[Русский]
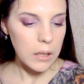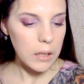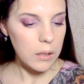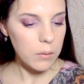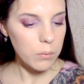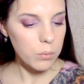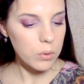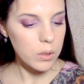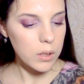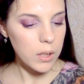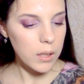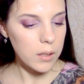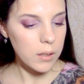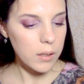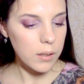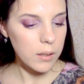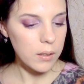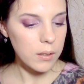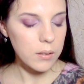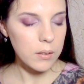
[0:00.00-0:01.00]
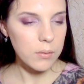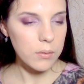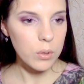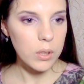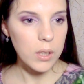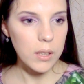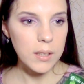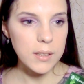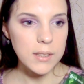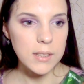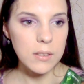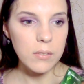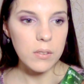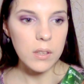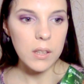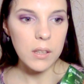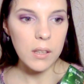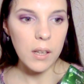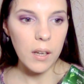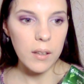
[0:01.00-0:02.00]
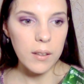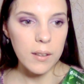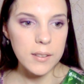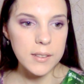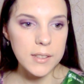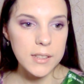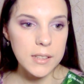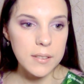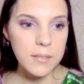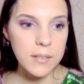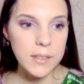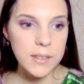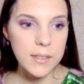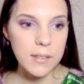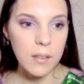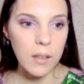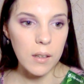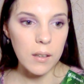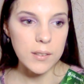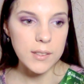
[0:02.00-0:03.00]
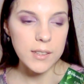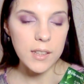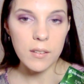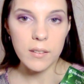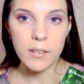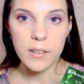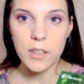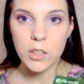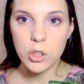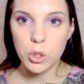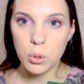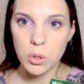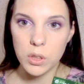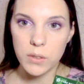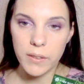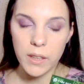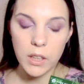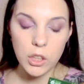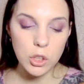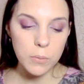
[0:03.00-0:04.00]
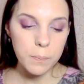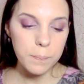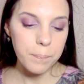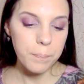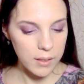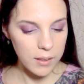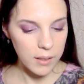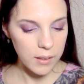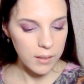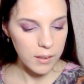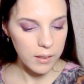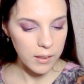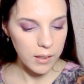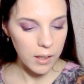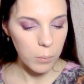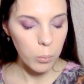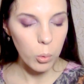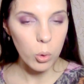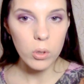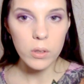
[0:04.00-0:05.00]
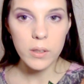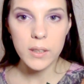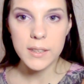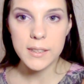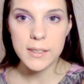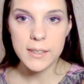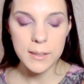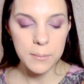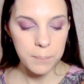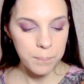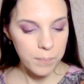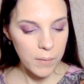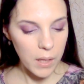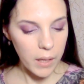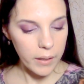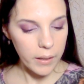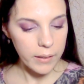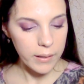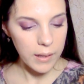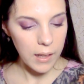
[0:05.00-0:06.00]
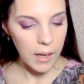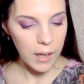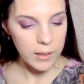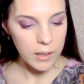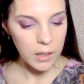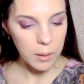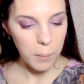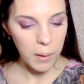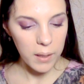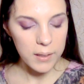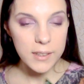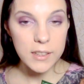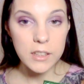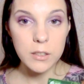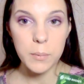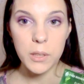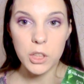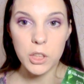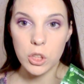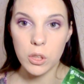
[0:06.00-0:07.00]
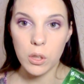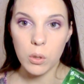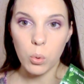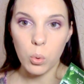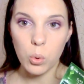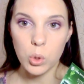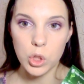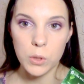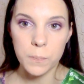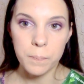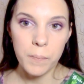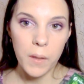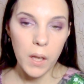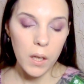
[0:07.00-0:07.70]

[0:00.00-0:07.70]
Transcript: И вот, этот, э, вот эта сыворотка, она действительно делает лицо свежим, это энергия молодости для нормальной смешанной кожи.